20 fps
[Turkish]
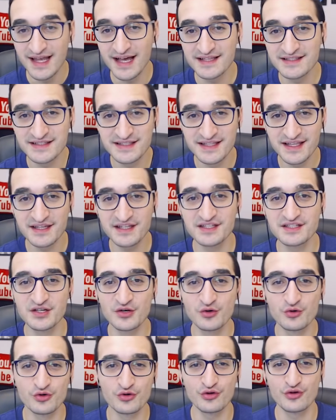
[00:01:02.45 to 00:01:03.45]
Lensleri
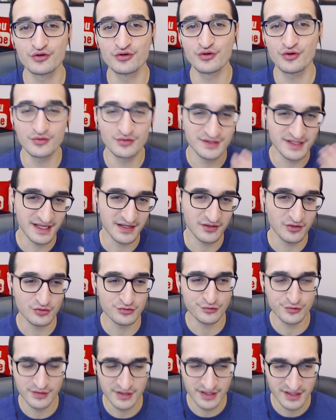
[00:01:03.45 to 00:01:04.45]
iyice kuruyordu o yüzden
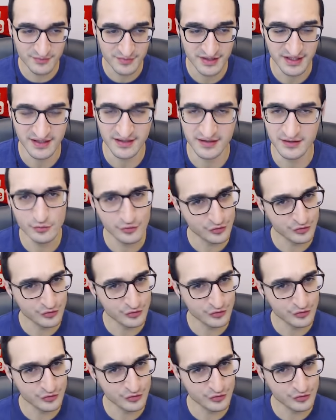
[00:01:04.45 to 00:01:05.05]
gözlüklerimi taktım.